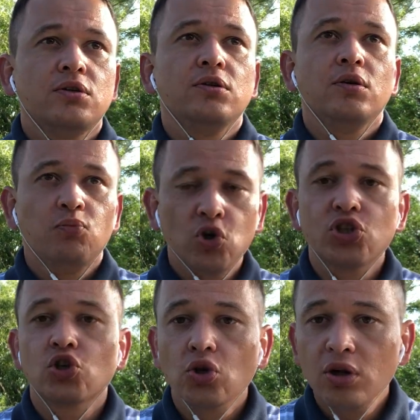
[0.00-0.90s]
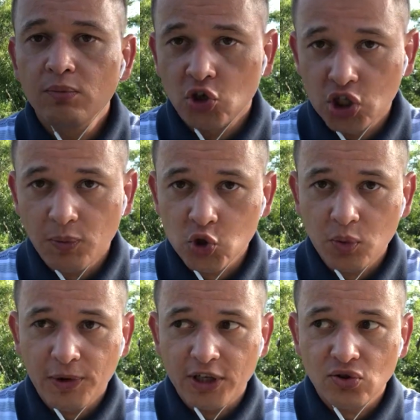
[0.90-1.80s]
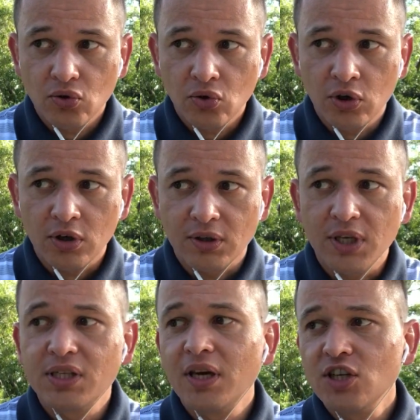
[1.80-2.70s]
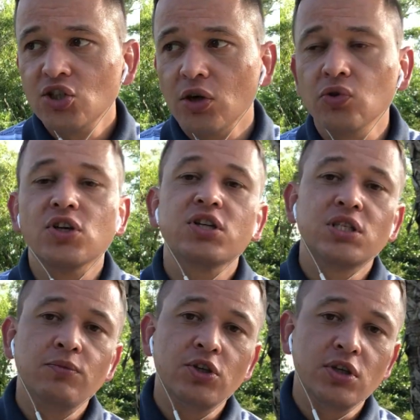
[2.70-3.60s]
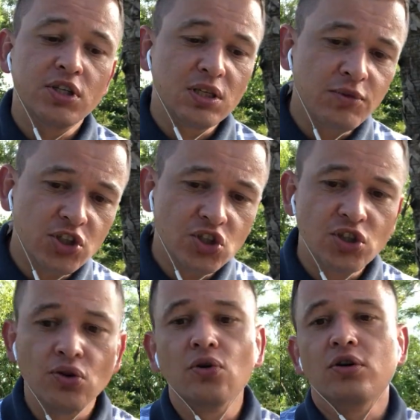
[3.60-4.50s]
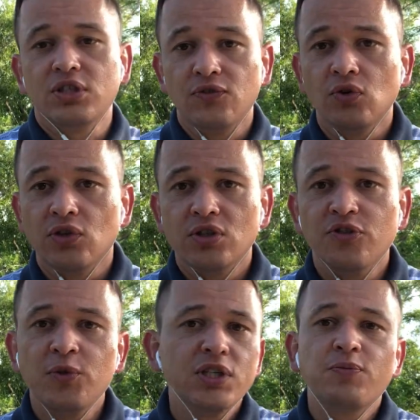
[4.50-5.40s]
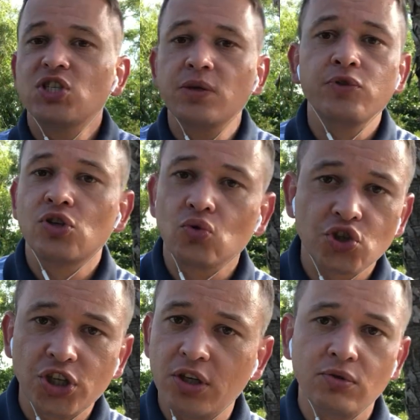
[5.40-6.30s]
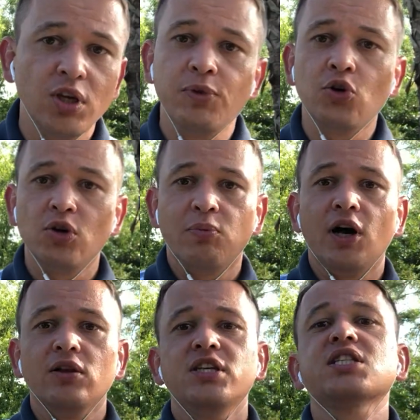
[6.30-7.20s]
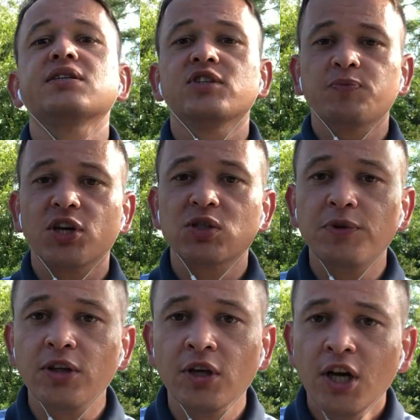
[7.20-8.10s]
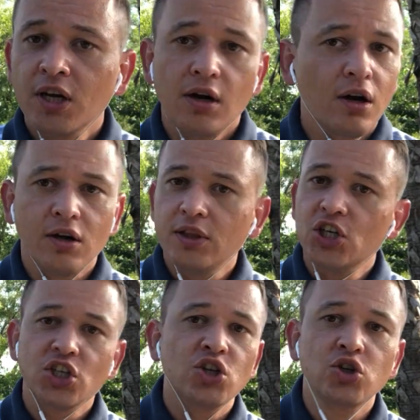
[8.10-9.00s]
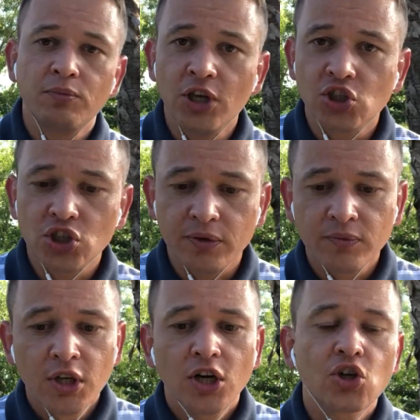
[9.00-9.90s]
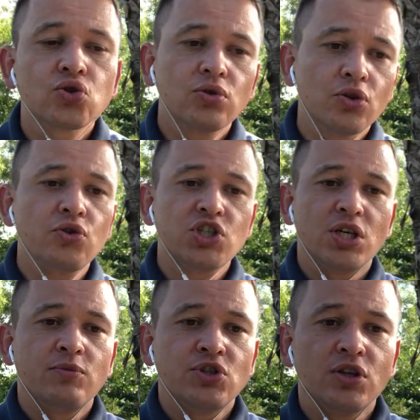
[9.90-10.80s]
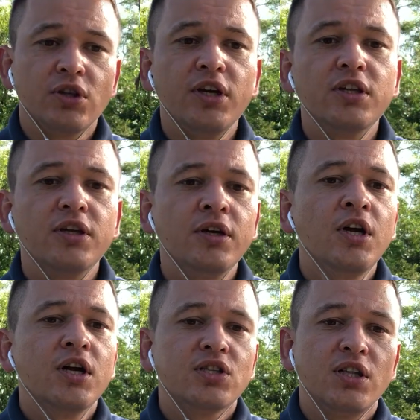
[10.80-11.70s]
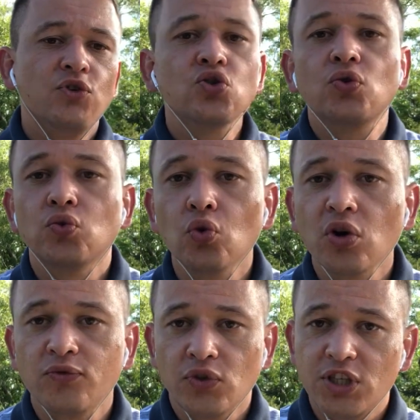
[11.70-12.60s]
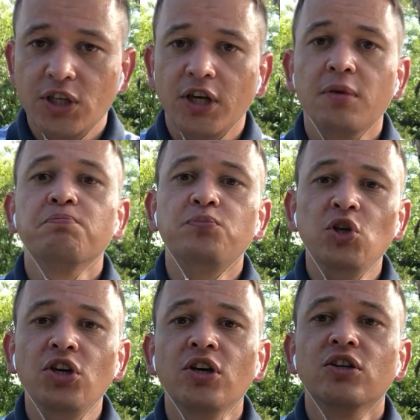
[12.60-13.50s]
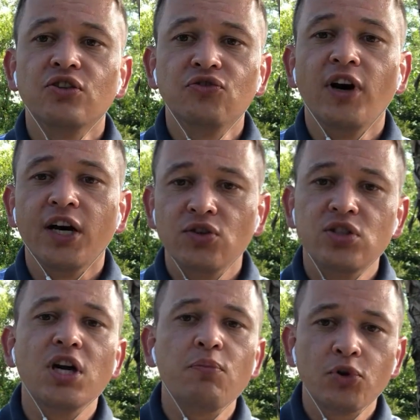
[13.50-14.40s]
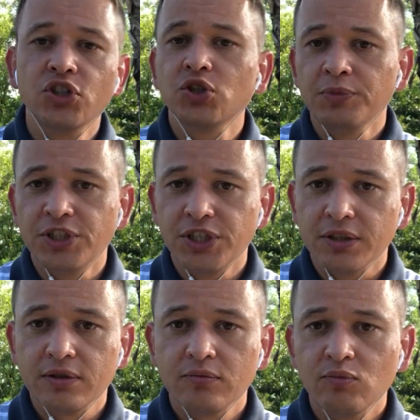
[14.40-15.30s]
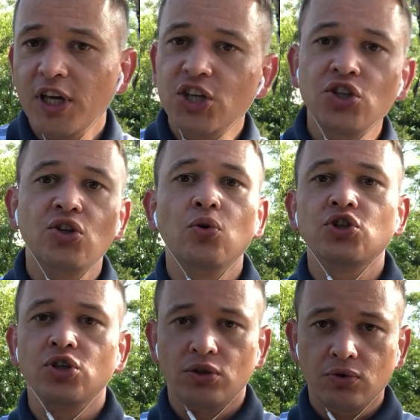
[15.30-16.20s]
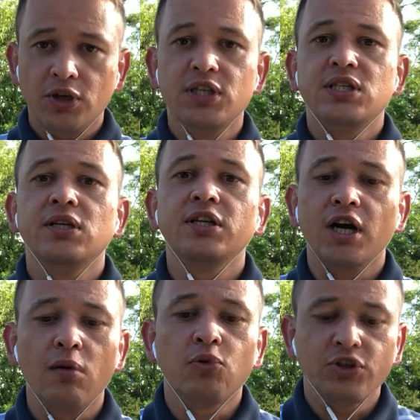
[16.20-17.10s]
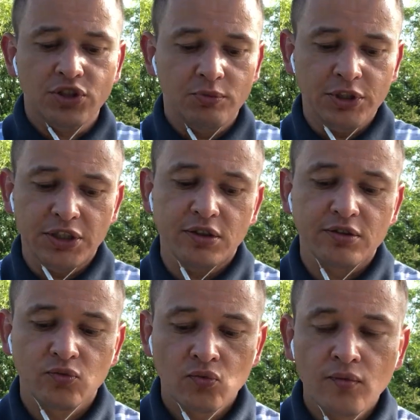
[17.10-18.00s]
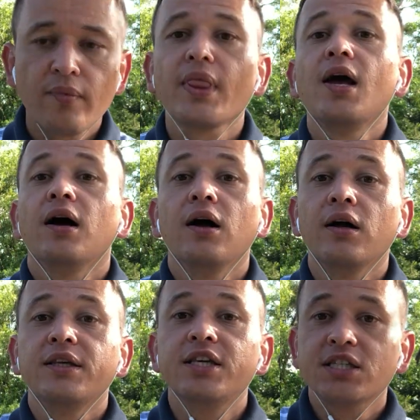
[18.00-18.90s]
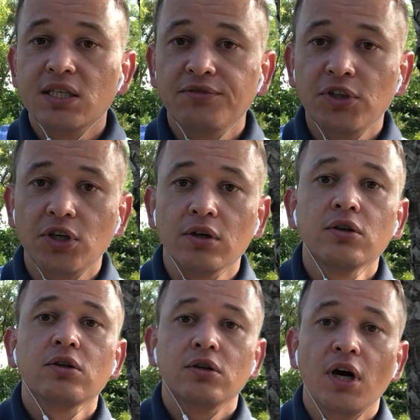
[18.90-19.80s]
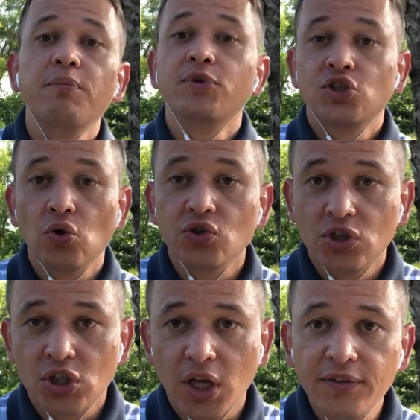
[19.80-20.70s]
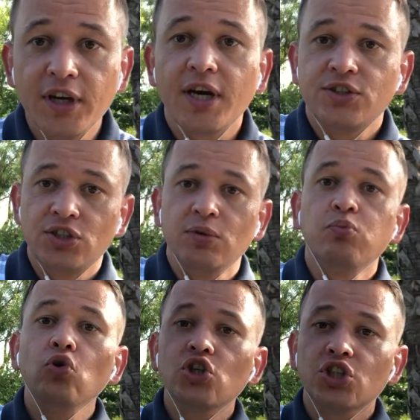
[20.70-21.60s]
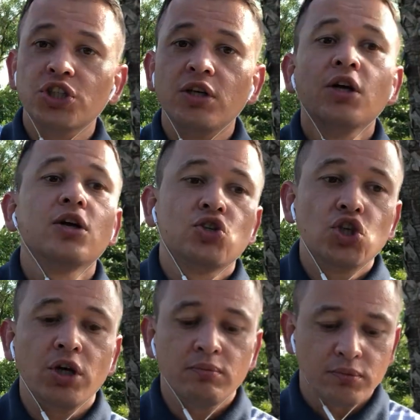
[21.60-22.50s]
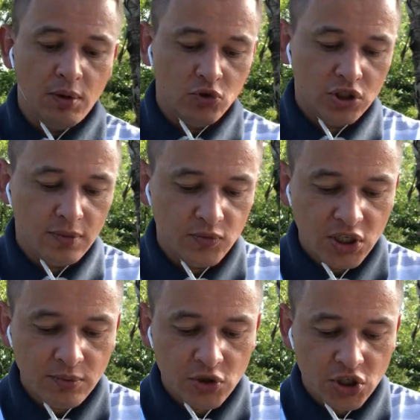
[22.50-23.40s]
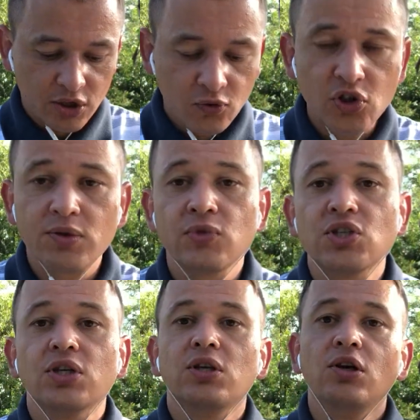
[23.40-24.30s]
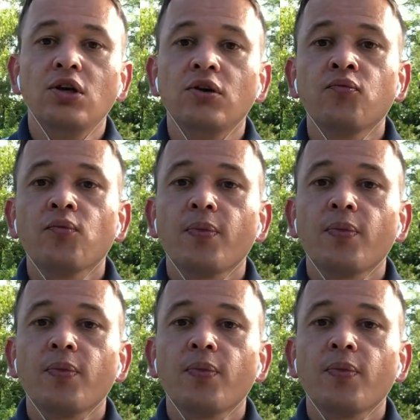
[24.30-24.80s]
а, после школы можно поступать, то достаточно от 7, 70 до 90. В принципе, 70 уже ну, неплохой балл. Если вы спортсмен, а, даже еще меньше. Что такое 70? Это соответствует уровню где-то B2, то есть upper intermediate. Даже не очень такой и сильный upper intermediate. А если вы амбициозный человек, хотите больше, чем, допустим, 70-80, и